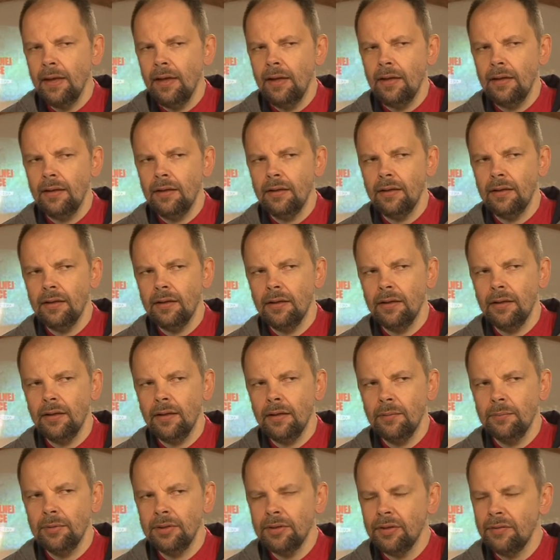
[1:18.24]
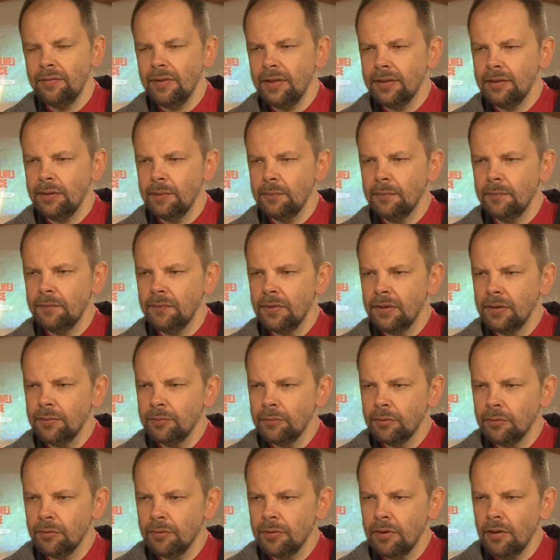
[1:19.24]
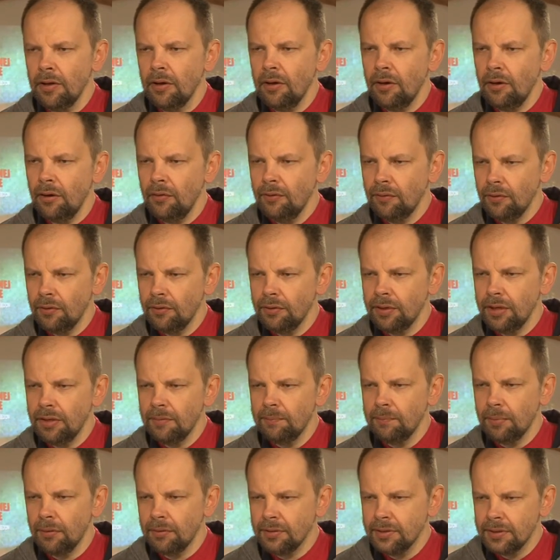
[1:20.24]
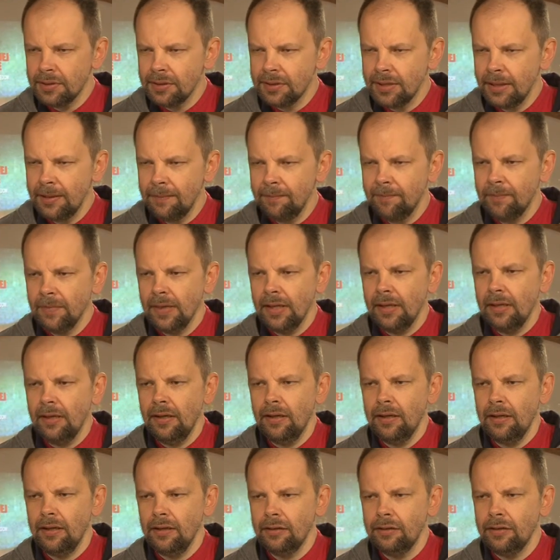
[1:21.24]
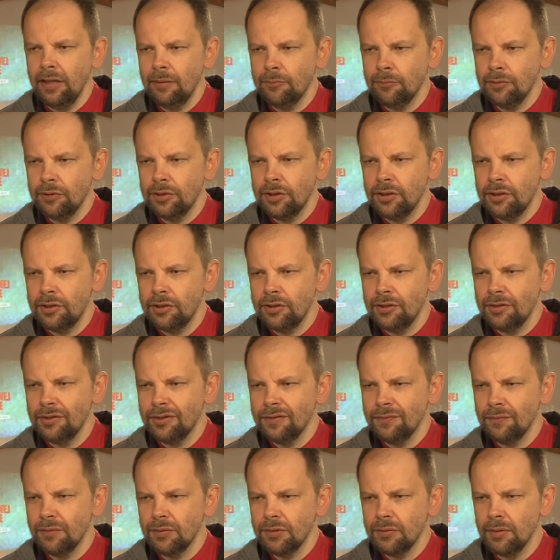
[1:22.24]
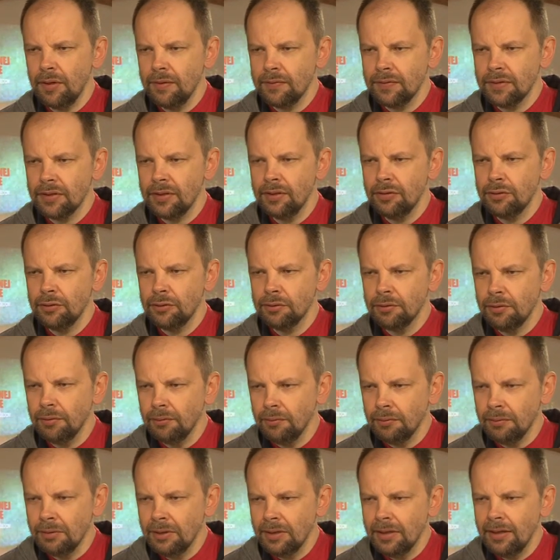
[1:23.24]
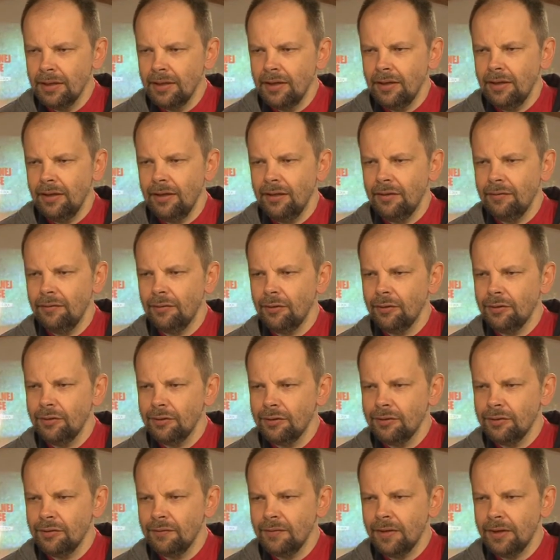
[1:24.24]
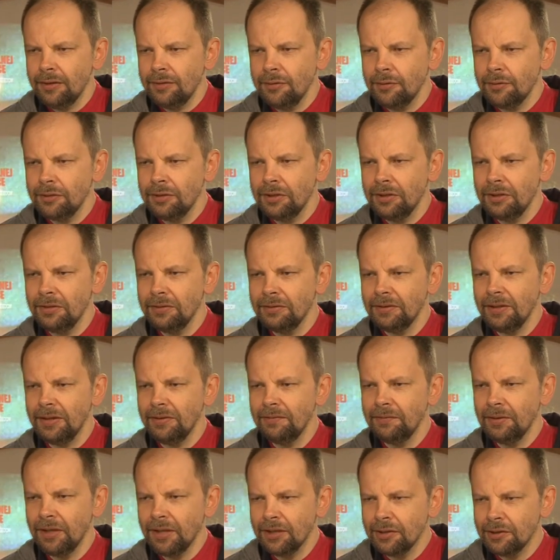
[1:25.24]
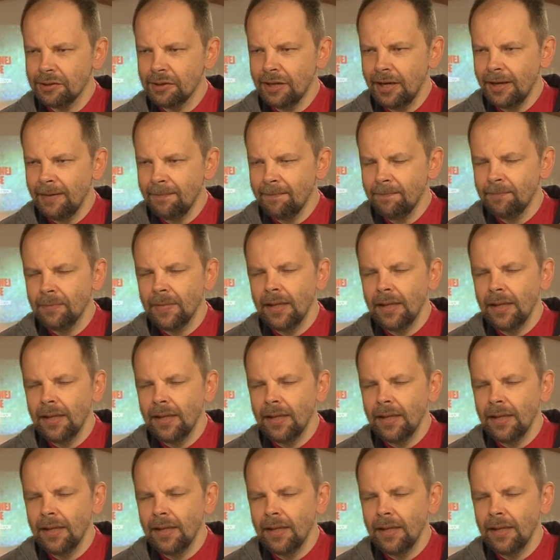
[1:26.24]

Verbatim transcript: E, emitowaniem filmu o wolnej Polsce e, dla młodzieży z włosławskich szkół. E, wolność to wartość największa,